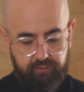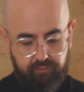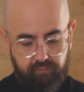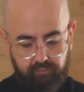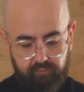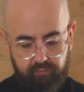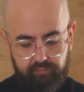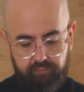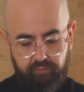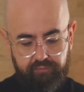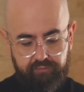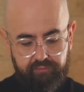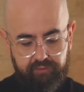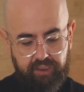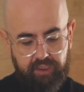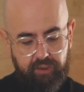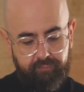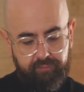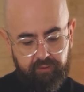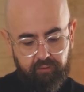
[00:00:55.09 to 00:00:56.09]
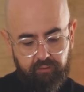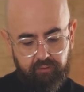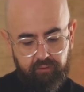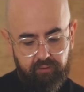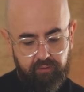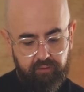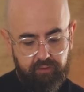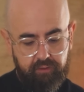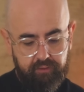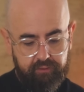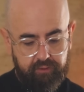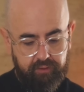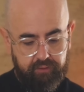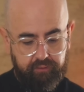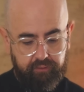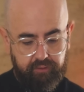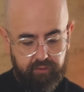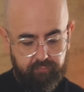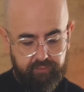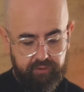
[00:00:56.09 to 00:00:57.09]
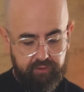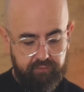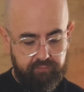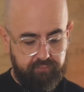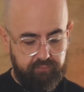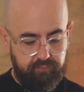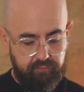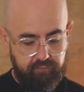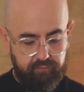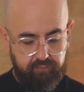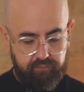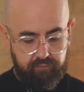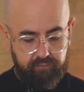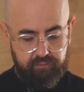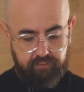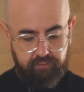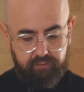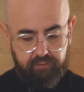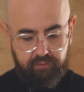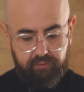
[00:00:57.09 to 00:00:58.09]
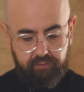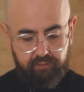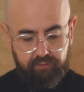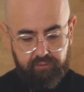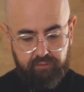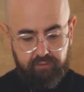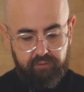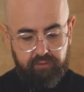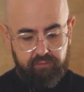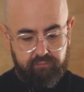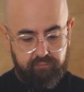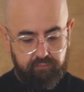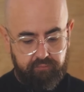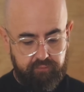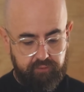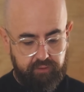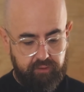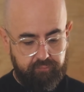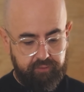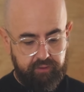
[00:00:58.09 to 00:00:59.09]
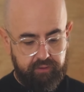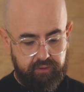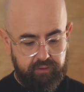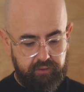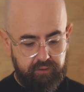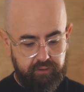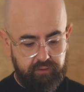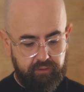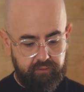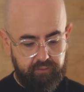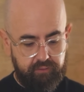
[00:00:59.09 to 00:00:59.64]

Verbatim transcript: Quando você abre... Ah, tá, tem que abrir assim, ó. Você abre aqui.